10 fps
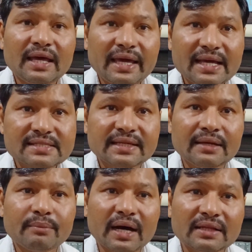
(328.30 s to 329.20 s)
ऐसे
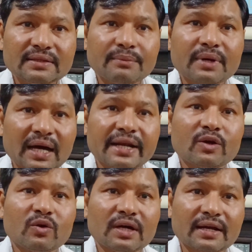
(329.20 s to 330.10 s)
महानतम कार्य
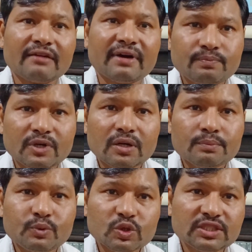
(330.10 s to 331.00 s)
को करने वाले
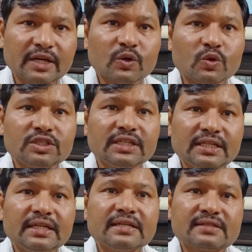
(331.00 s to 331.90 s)
पूज्य गुरु जी
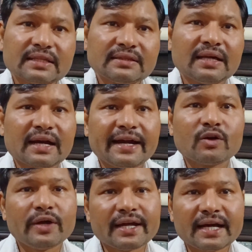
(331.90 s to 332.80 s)
सत्यनारायण
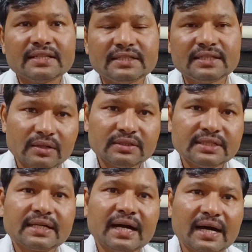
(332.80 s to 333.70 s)
गोयंका जी
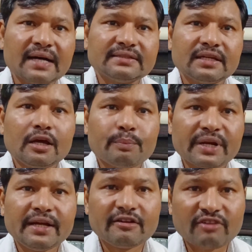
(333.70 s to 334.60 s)
जिनका आज
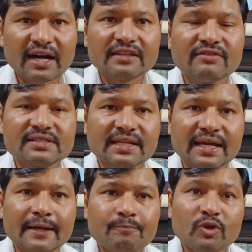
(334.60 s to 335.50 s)
परिनिर्वाण दिवस
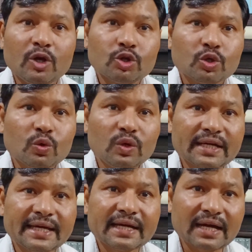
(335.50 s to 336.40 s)
है तो
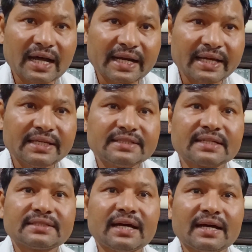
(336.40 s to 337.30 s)
उनके कार्य की
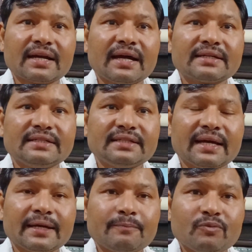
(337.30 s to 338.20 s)
चर्चा अगर ना की
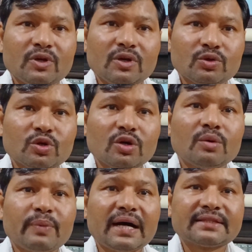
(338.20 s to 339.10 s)
जाए तो
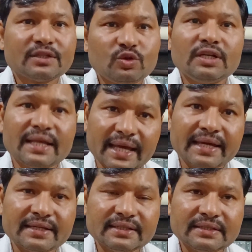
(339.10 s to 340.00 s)
बात अधूरी रह
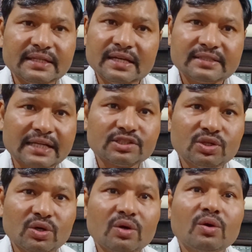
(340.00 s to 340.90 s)
जाएगी
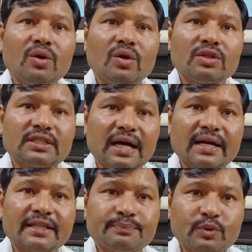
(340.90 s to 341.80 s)
साथियों
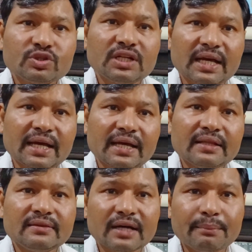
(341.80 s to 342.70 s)
तथागत बुद्ध ने
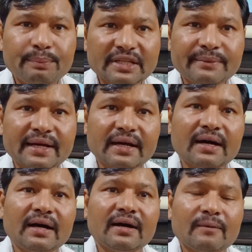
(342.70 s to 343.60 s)
धमपद में कहा